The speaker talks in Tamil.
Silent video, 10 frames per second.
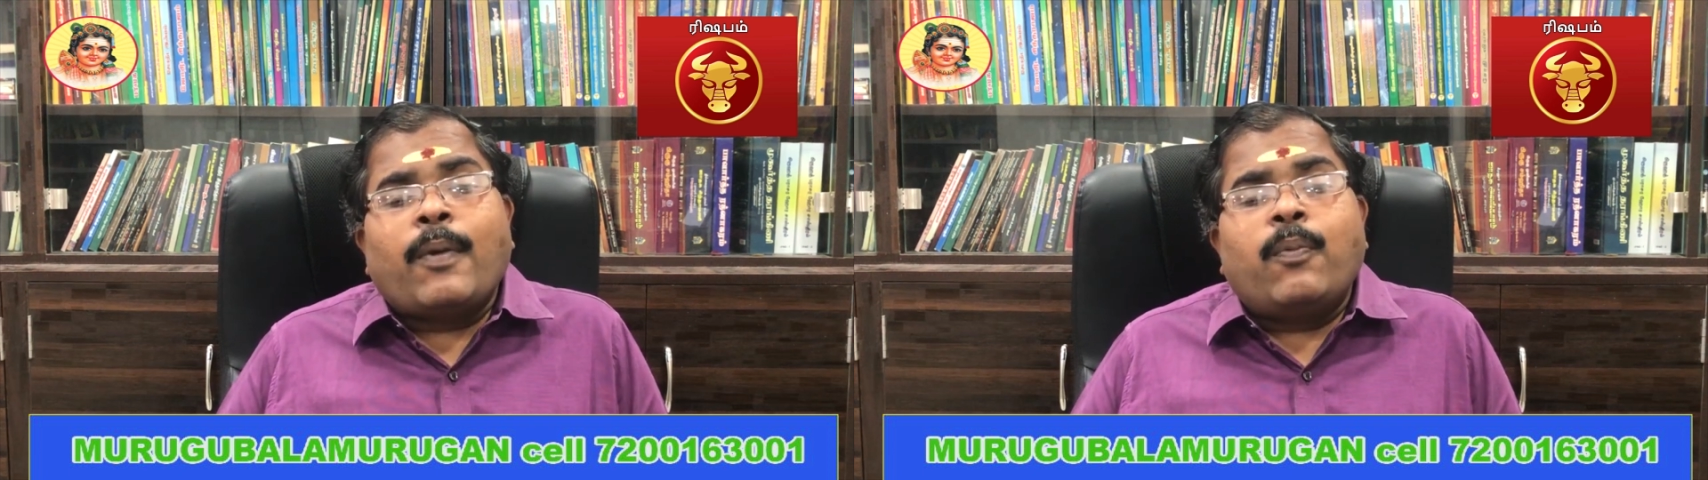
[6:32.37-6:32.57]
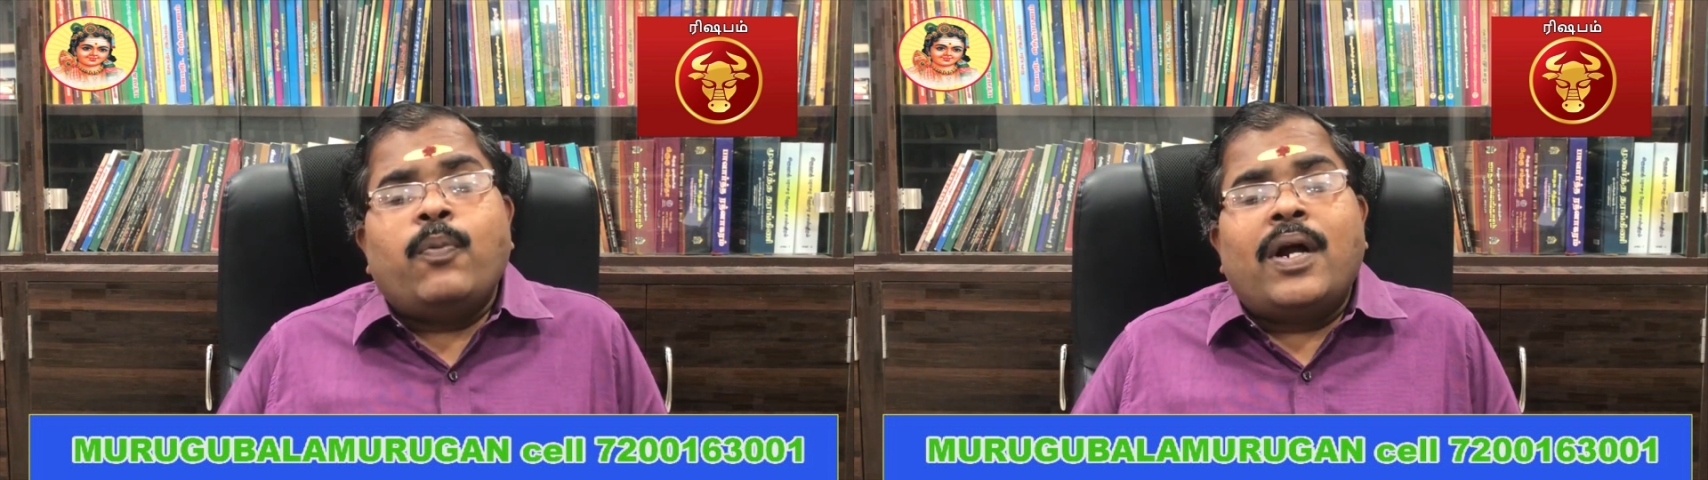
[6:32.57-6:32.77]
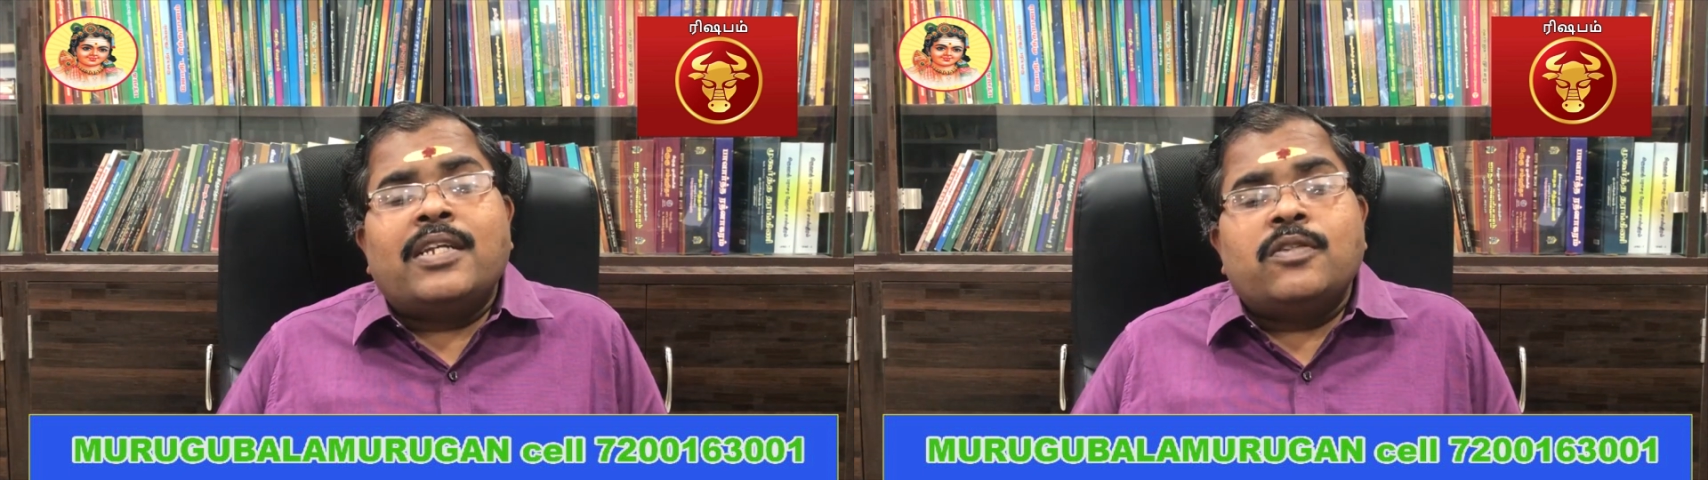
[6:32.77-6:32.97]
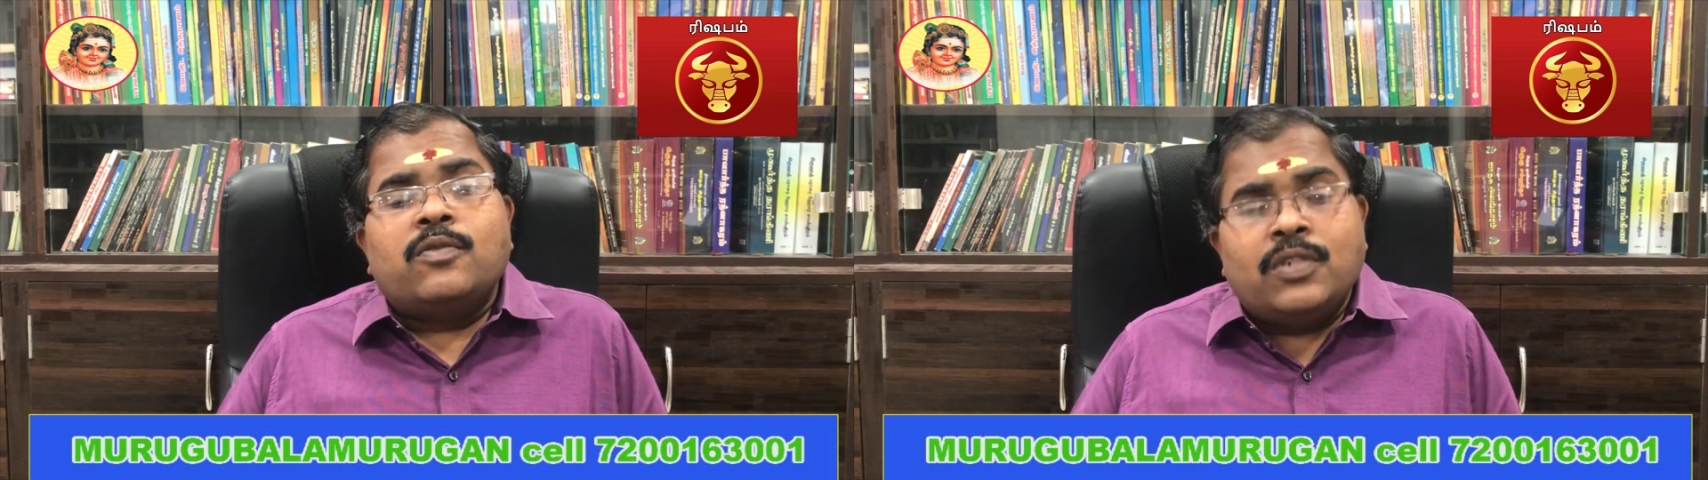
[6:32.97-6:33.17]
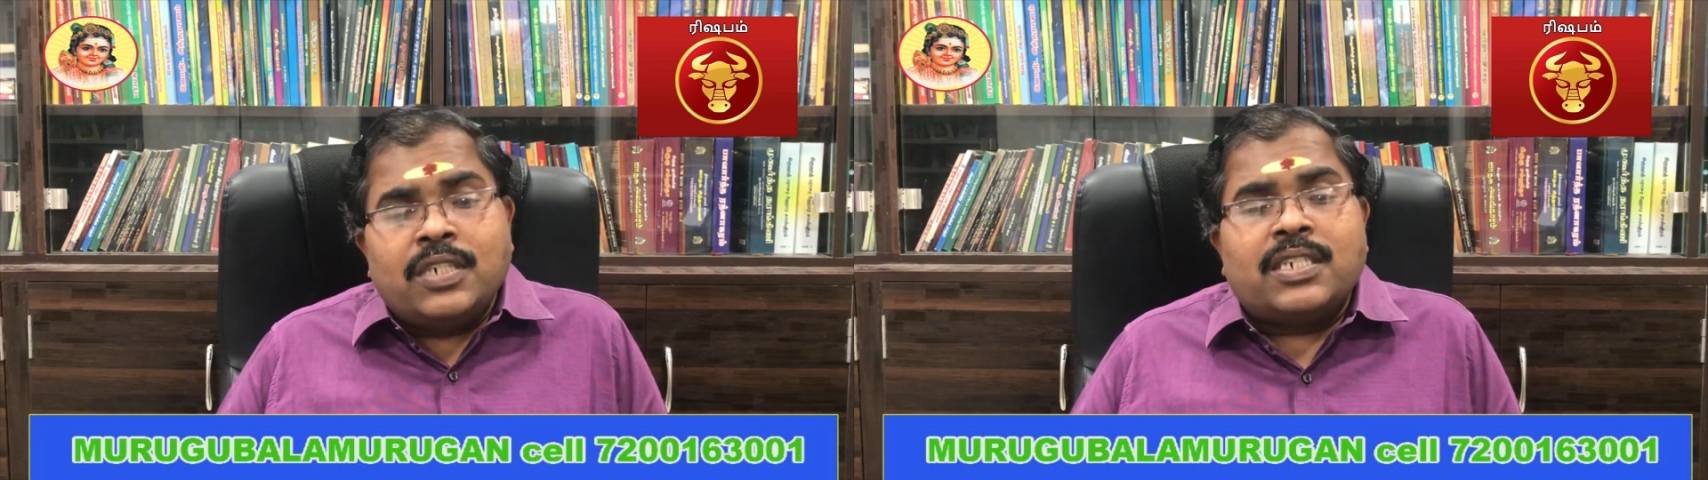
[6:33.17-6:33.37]
அமைப்பானது
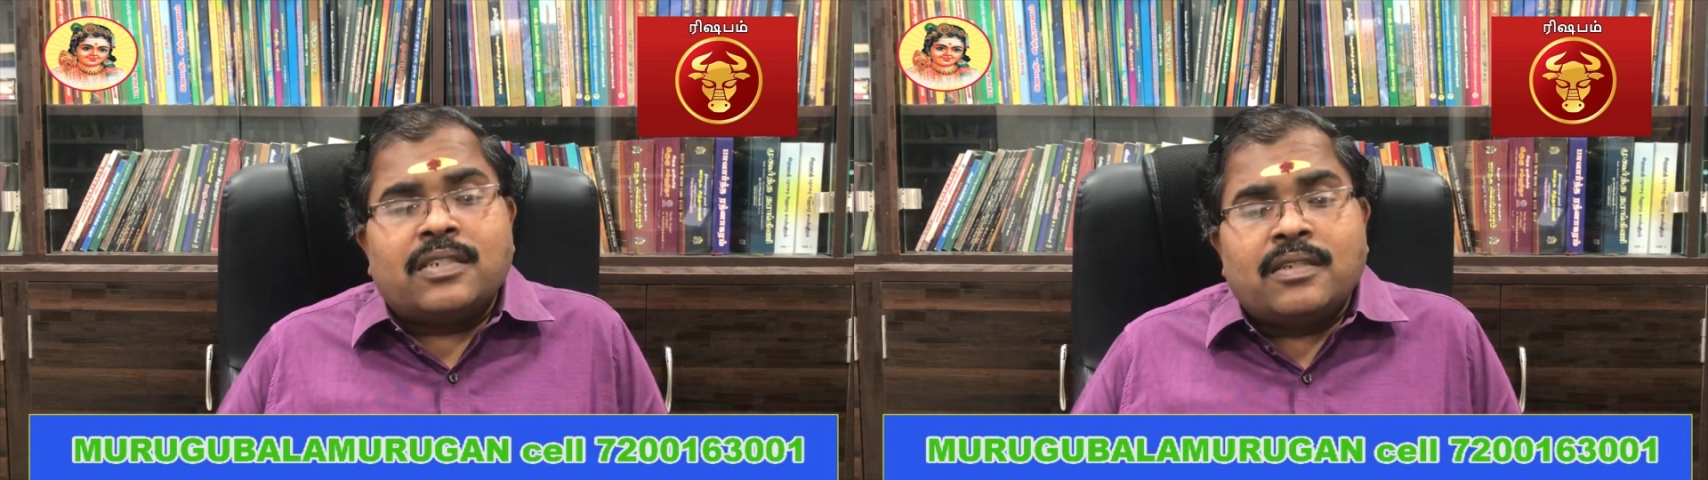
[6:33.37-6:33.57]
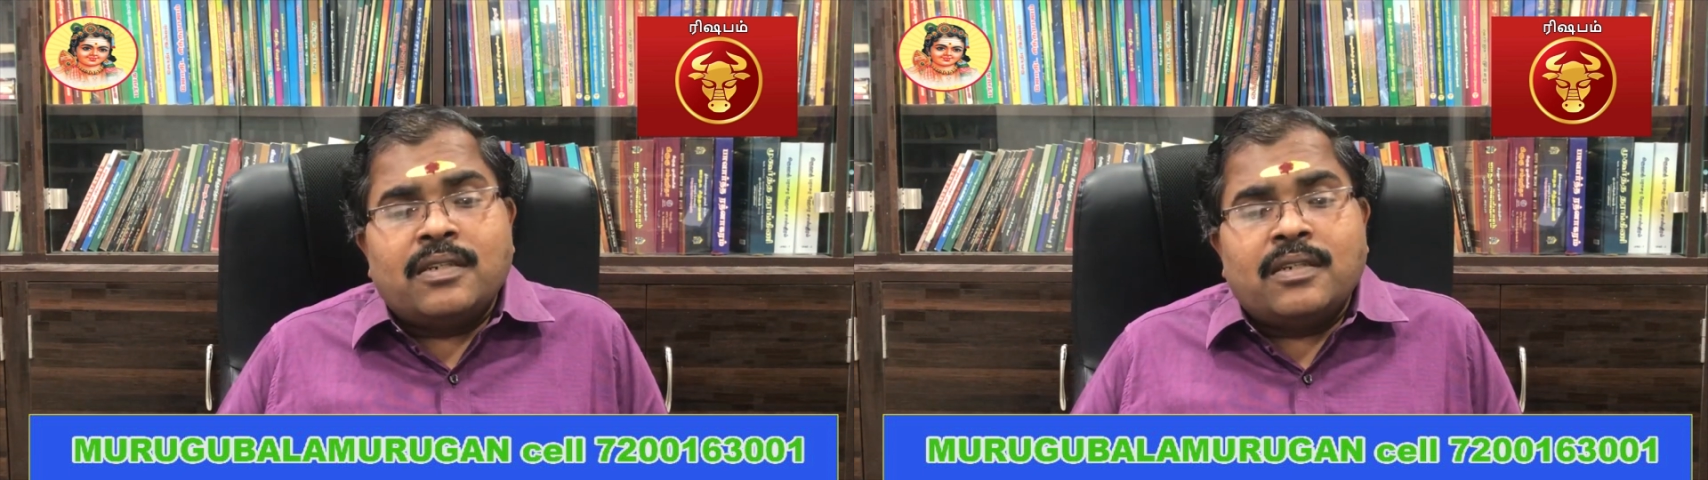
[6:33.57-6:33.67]
உண்டு